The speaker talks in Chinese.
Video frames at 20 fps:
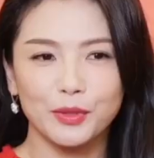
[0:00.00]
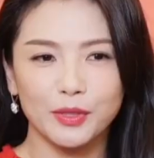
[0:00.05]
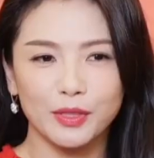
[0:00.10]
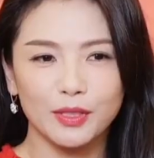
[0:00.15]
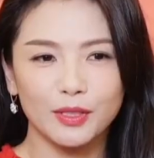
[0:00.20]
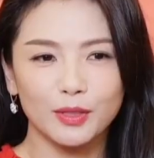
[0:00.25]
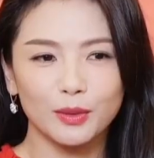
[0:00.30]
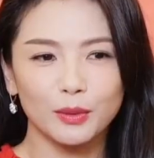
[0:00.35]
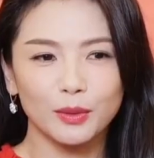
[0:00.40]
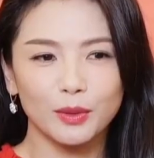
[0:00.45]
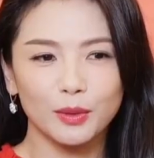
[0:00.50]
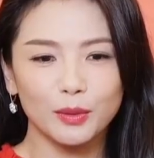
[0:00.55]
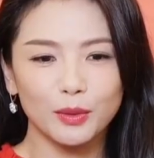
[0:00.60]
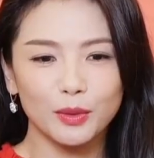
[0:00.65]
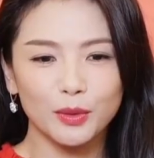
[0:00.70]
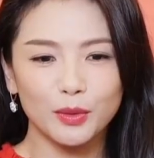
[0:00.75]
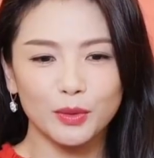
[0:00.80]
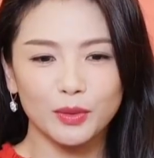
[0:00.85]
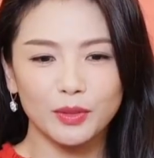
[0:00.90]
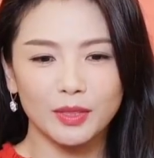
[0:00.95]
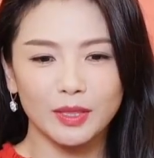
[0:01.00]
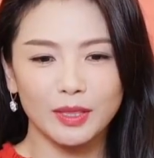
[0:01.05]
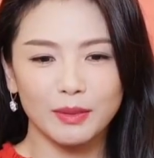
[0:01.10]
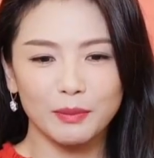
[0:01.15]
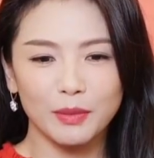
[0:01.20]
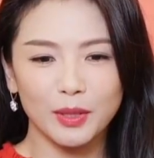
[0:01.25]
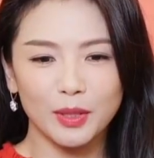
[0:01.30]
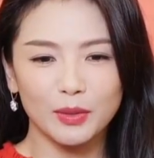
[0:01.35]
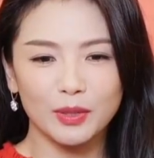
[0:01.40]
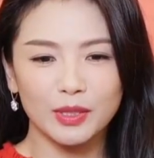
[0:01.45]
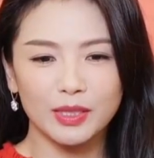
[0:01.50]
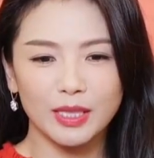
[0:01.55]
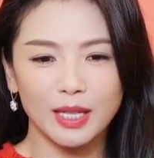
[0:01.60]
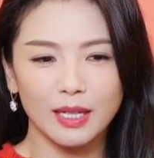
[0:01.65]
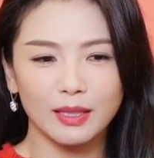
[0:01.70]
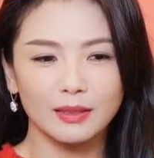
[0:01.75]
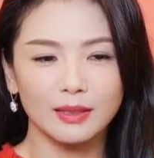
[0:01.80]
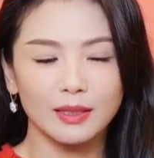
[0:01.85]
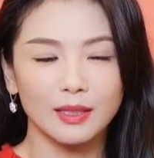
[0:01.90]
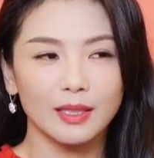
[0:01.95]
其实我过去也没有
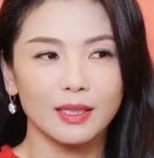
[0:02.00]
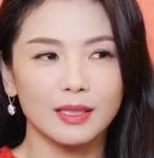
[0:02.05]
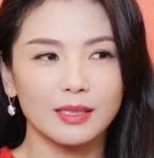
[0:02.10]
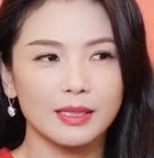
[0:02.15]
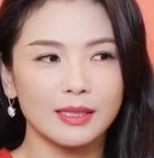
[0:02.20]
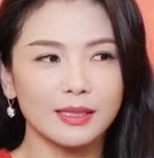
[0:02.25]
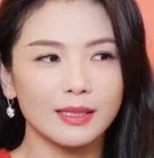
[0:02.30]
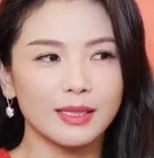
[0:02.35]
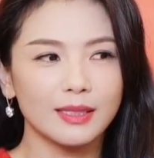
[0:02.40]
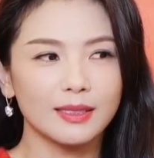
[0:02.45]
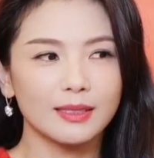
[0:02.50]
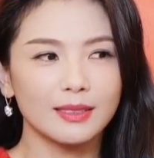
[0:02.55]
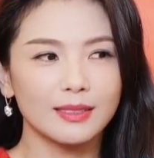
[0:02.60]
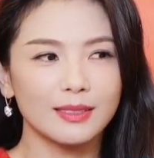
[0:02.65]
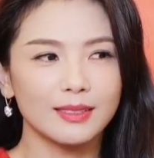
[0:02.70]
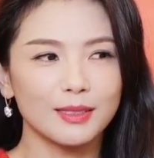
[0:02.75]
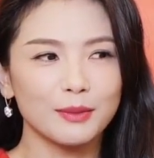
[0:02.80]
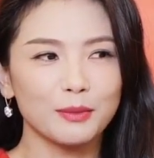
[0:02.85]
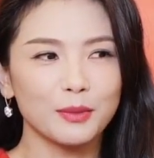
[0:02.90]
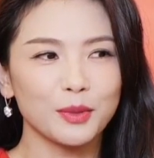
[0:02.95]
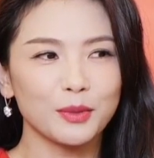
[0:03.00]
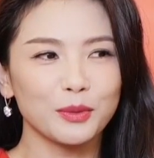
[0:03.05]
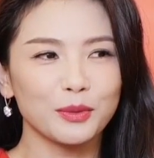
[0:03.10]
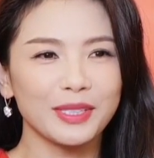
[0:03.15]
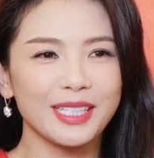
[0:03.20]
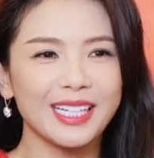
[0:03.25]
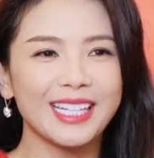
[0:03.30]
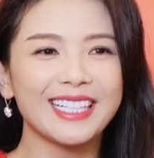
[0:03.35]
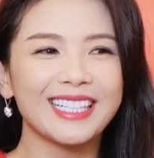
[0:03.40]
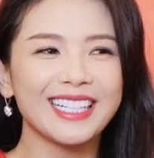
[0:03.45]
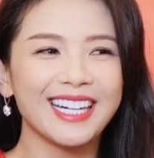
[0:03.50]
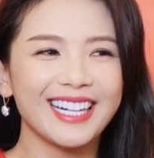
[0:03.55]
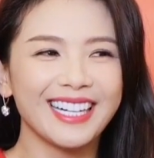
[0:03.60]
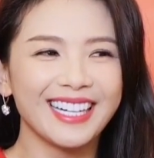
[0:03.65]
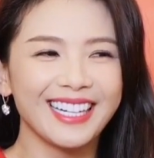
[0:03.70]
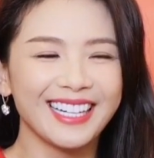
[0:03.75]
像今年这么努力的